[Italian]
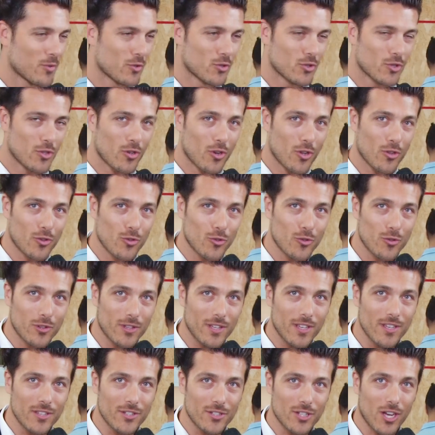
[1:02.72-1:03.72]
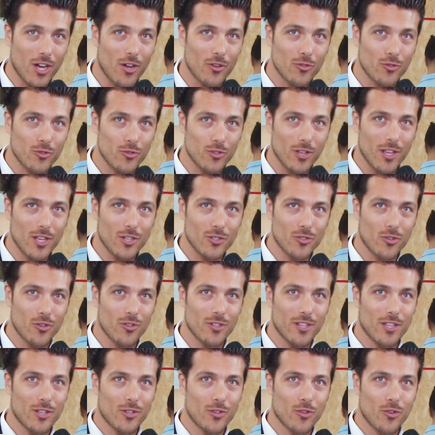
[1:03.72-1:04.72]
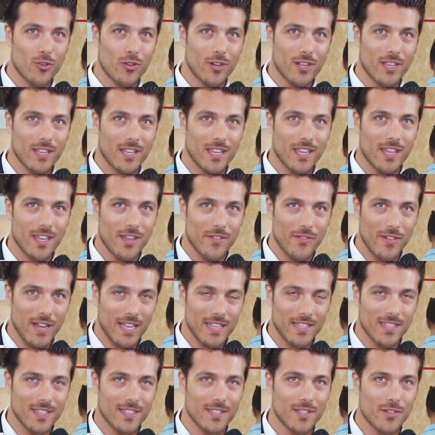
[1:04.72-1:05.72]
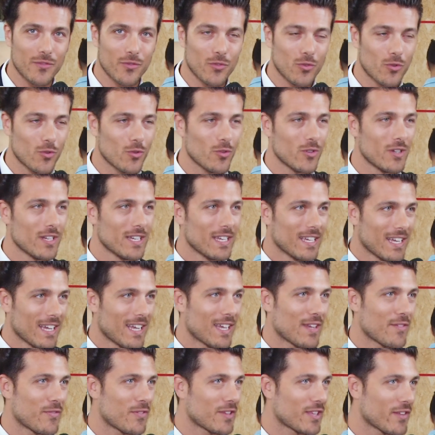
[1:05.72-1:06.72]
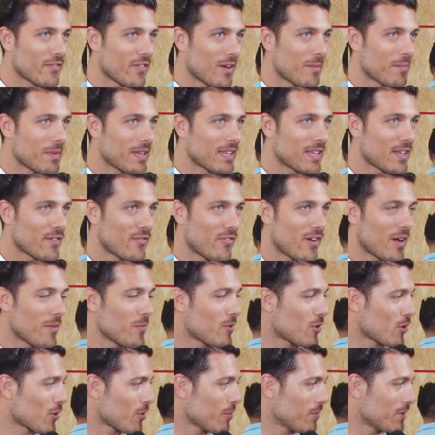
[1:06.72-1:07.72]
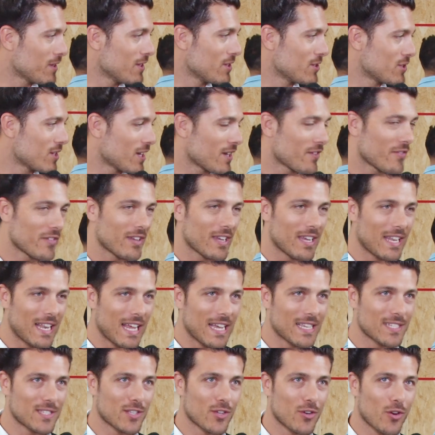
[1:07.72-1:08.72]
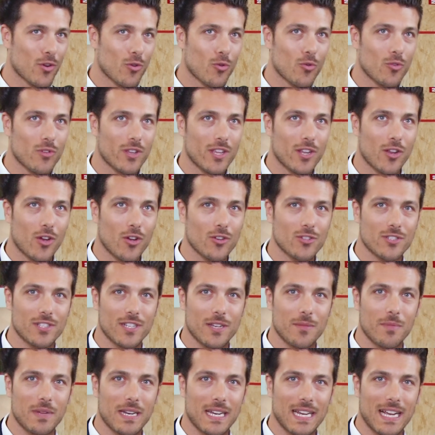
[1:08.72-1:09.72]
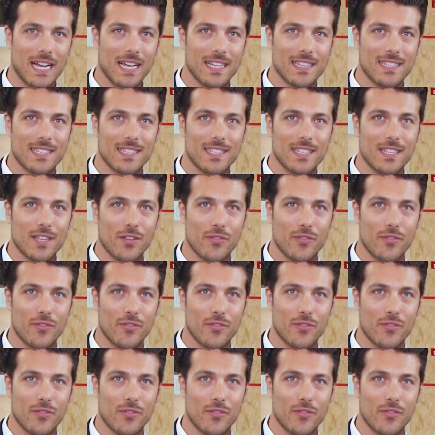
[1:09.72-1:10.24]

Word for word: Buongiorno a tutti, ciao a tutti gli ascoltatori di Vending TV. Effettivamente Fabio, come dicevi, l'estero è uno dei nostri mercati di